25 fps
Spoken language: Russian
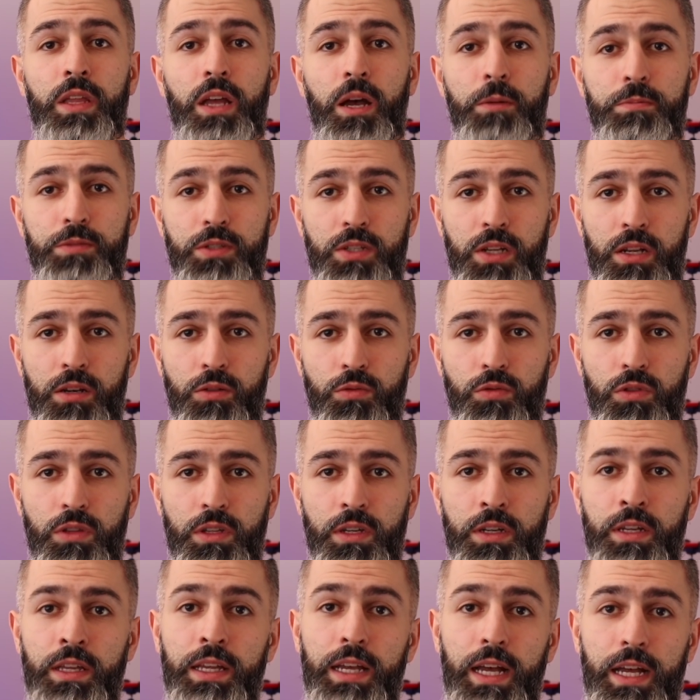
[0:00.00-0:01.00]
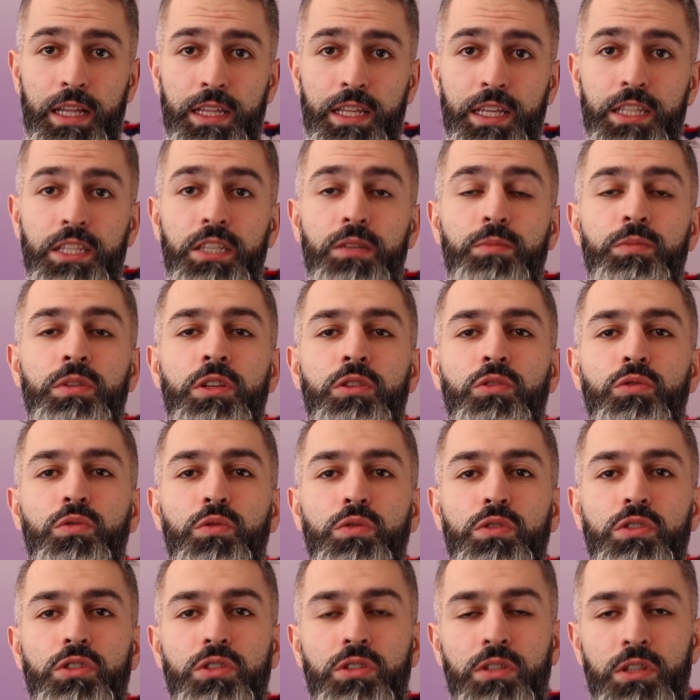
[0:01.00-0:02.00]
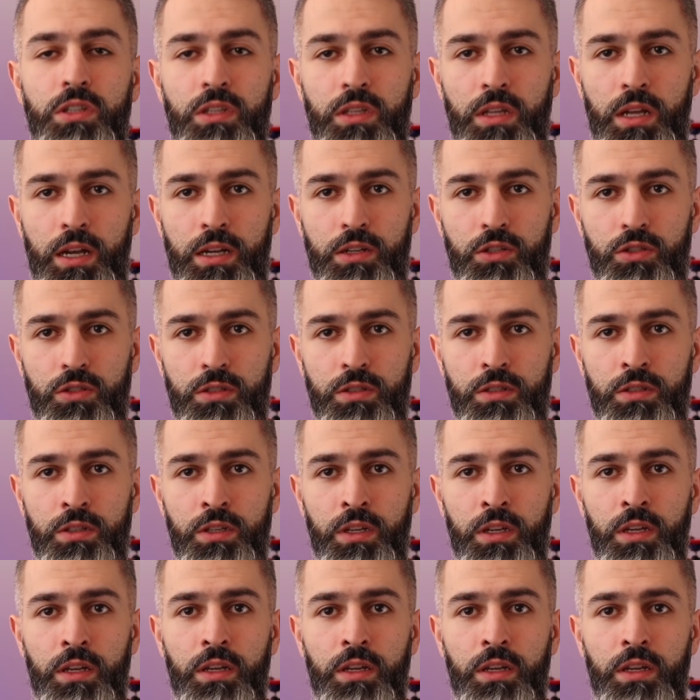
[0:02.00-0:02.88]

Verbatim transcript: абсолютно анонимно, точно так же,